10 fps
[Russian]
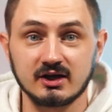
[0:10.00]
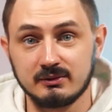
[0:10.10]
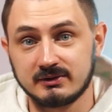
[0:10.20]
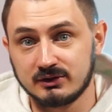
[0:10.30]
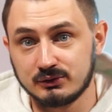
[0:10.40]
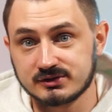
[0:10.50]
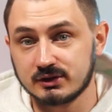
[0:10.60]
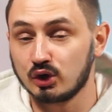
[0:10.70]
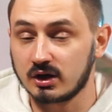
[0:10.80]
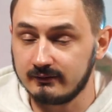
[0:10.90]
Крипто Ньюс и
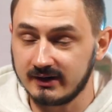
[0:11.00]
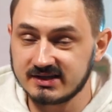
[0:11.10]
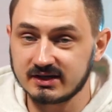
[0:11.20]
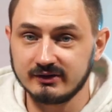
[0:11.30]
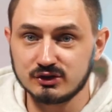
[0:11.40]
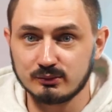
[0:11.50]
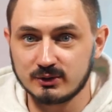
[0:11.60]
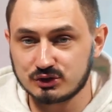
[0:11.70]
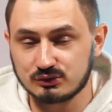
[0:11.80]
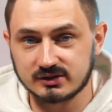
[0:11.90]
только в этих видео
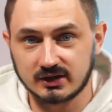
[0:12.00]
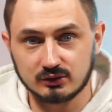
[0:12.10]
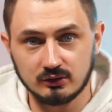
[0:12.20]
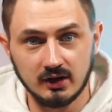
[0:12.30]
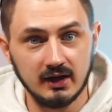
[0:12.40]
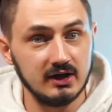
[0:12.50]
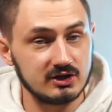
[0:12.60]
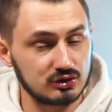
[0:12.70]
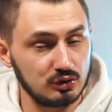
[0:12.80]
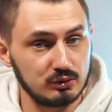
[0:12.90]
можно узнать то,
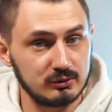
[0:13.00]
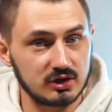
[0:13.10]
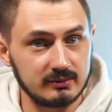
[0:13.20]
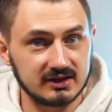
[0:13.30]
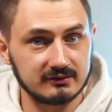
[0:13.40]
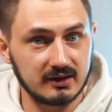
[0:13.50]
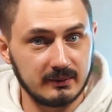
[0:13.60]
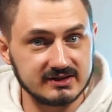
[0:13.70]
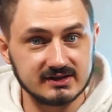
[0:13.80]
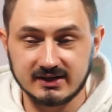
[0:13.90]
что думают ребята в
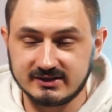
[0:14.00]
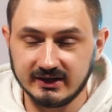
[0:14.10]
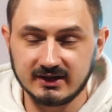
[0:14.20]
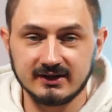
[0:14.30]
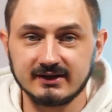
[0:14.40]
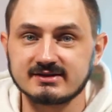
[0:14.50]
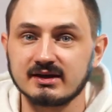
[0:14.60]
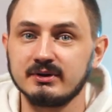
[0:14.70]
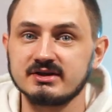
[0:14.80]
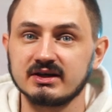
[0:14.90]
команде о тех или иных
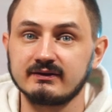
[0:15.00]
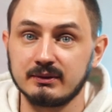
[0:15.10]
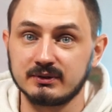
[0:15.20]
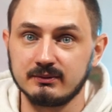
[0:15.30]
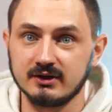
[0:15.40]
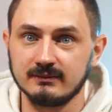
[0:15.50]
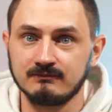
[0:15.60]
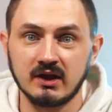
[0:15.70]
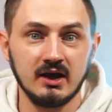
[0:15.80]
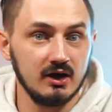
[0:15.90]
событиях в криптомире.
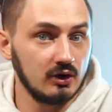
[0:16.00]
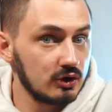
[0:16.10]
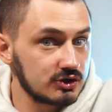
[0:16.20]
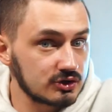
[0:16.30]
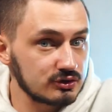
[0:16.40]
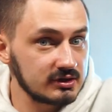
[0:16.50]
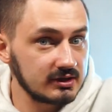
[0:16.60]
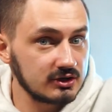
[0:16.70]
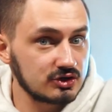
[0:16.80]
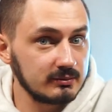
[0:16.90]
Хочешь
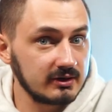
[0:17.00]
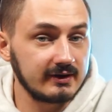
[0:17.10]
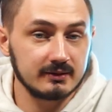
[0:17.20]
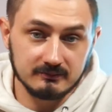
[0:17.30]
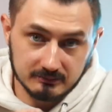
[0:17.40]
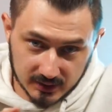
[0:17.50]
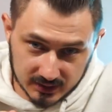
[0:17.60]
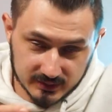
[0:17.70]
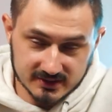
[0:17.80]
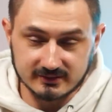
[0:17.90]
узнать о чем мы говорим?
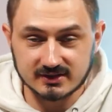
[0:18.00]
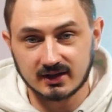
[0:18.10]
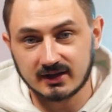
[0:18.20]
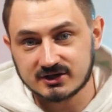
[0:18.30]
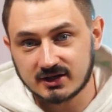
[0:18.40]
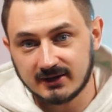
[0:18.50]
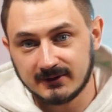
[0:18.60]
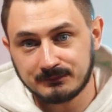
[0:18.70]
Подписывайся на наш канал.